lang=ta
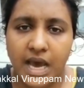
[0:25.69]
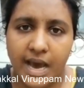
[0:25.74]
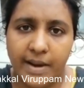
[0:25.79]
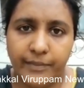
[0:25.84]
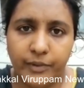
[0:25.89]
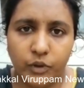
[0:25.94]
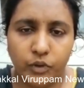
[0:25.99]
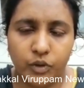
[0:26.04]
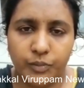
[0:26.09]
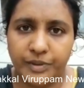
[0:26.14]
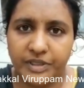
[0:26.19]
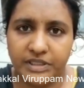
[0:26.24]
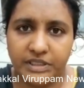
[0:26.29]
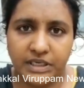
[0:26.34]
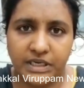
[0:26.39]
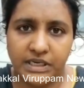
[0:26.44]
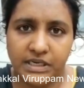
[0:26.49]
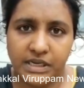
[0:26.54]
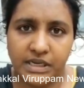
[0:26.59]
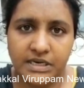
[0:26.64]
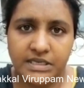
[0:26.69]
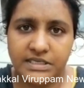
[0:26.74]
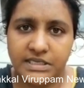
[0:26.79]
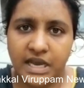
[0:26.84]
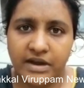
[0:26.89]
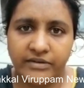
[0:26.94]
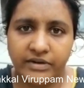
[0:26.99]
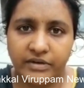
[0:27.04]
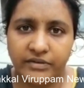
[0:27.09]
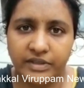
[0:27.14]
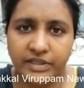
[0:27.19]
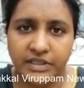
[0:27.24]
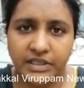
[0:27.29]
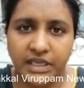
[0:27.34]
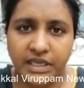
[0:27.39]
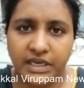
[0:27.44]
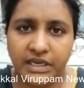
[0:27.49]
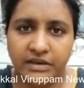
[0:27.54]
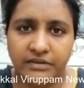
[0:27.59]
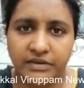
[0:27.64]
அப்புறம் ஒரு பத்து நாள் கழித்து அவங்க வந்து
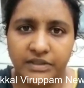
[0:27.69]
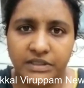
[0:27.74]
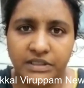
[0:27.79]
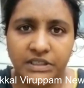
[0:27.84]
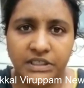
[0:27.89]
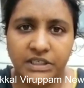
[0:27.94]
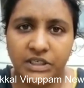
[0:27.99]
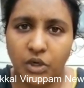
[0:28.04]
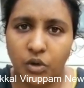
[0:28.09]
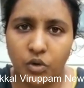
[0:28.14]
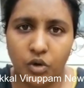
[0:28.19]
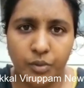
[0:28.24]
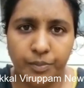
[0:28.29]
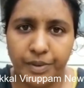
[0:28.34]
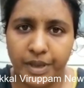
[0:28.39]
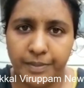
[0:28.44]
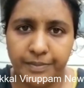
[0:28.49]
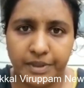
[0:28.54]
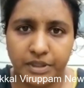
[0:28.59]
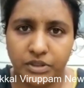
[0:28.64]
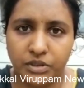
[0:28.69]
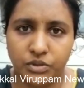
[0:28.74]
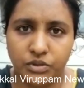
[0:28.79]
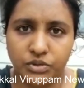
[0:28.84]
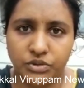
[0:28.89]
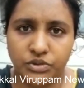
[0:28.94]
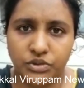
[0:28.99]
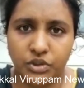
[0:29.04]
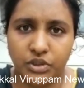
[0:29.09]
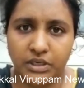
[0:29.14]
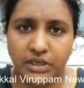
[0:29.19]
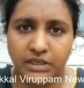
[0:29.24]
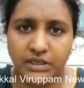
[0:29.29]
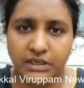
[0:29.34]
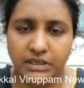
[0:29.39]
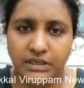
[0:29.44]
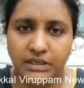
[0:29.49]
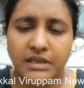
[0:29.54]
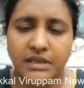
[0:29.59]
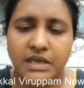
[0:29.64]
என்னை வந்து நீங்கள் லோன் பே பண்ணணும்னு சொன்னாங்க